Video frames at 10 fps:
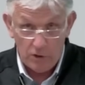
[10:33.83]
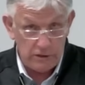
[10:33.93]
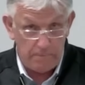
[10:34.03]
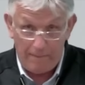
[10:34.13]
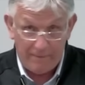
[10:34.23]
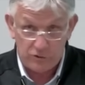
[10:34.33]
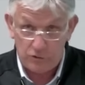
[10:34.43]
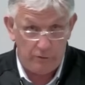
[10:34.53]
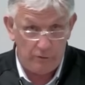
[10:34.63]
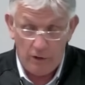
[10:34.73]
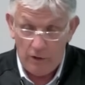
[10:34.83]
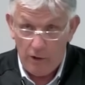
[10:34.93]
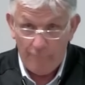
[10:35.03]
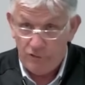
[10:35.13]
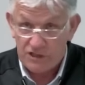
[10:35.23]
C'est pas parce que
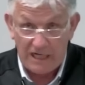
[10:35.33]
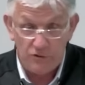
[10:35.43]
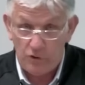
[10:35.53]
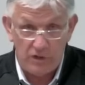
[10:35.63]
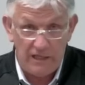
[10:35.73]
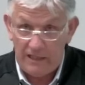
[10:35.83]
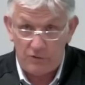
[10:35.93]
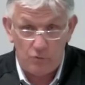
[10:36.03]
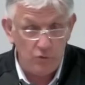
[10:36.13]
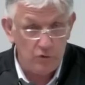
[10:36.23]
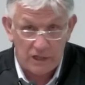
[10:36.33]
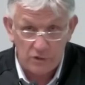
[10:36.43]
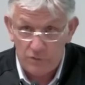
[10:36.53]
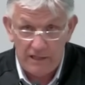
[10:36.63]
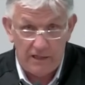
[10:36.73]
vous chanteriez toute la
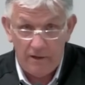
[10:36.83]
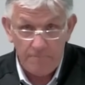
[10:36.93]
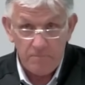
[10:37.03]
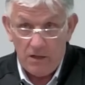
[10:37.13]
journée,